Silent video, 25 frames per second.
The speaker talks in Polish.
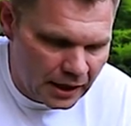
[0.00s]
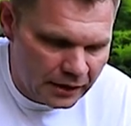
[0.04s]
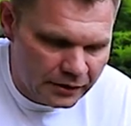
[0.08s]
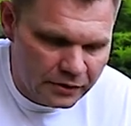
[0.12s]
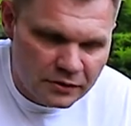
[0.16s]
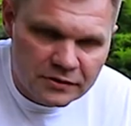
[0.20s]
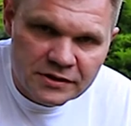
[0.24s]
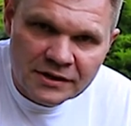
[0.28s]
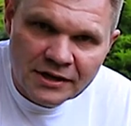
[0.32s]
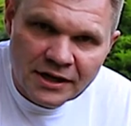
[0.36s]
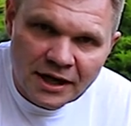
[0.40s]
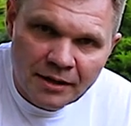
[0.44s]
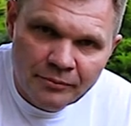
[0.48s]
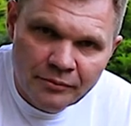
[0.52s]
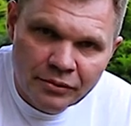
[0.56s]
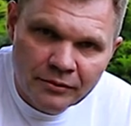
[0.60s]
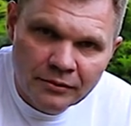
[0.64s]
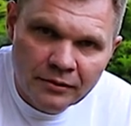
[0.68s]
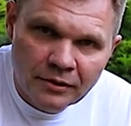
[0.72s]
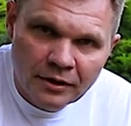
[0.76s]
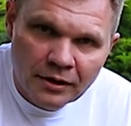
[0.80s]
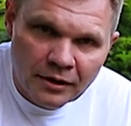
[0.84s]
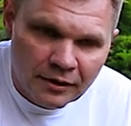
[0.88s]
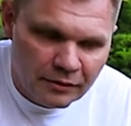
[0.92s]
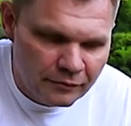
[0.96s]
do
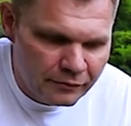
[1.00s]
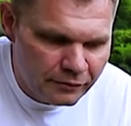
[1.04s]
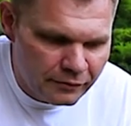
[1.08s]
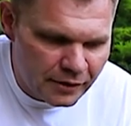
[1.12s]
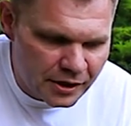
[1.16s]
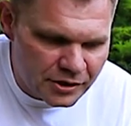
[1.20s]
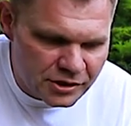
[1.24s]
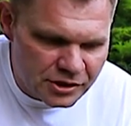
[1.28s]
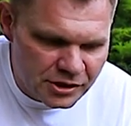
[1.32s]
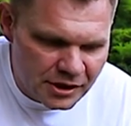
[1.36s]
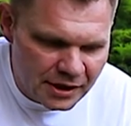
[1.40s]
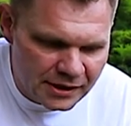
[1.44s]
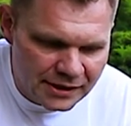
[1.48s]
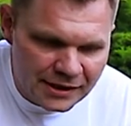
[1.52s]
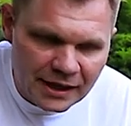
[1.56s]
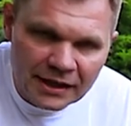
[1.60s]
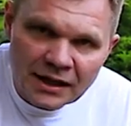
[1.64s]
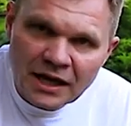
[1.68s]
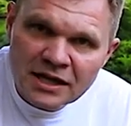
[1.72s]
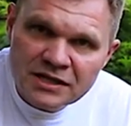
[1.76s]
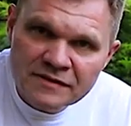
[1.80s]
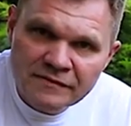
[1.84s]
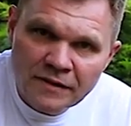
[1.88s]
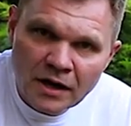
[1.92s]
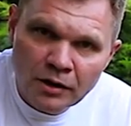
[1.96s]
sklepu, właśnie ta
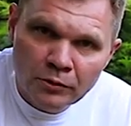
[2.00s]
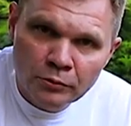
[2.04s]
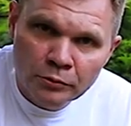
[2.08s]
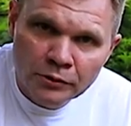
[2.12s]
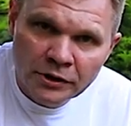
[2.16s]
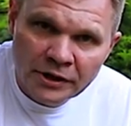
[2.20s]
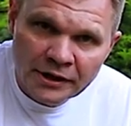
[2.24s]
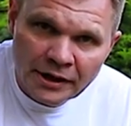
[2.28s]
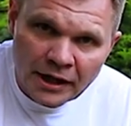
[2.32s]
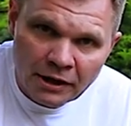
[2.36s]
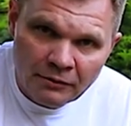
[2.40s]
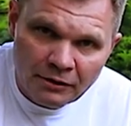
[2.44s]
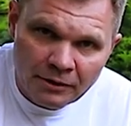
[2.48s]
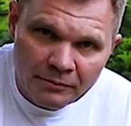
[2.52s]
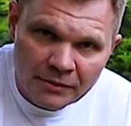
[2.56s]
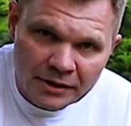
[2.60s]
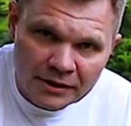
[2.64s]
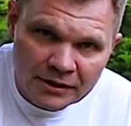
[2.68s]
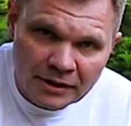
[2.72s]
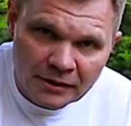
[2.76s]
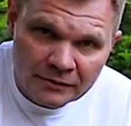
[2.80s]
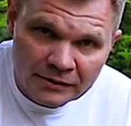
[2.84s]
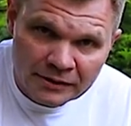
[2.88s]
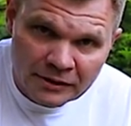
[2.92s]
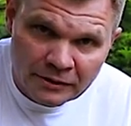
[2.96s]
nazwa utknęła mi.
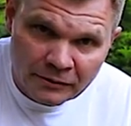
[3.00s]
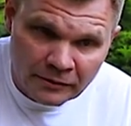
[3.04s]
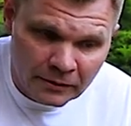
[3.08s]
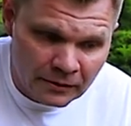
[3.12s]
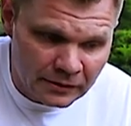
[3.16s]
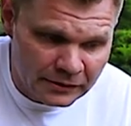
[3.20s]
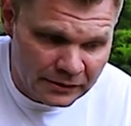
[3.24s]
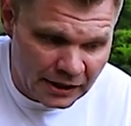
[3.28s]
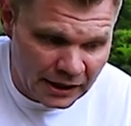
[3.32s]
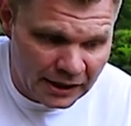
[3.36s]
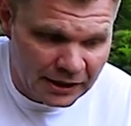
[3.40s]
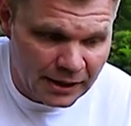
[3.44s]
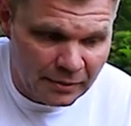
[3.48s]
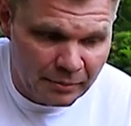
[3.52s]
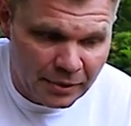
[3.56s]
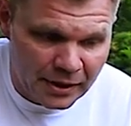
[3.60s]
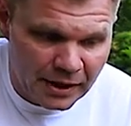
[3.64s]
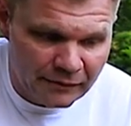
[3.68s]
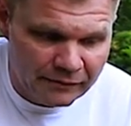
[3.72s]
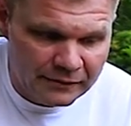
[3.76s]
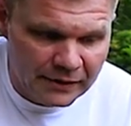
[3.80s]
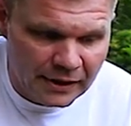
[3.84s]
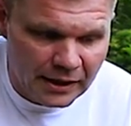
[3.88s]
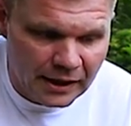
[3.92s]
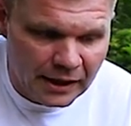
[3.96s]
To tak
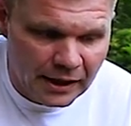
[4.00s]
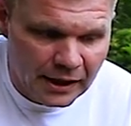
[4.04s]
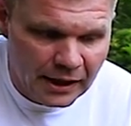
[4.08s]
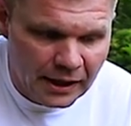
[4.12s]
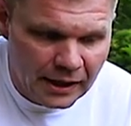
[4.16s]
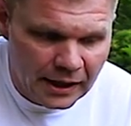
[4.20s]
naprawdę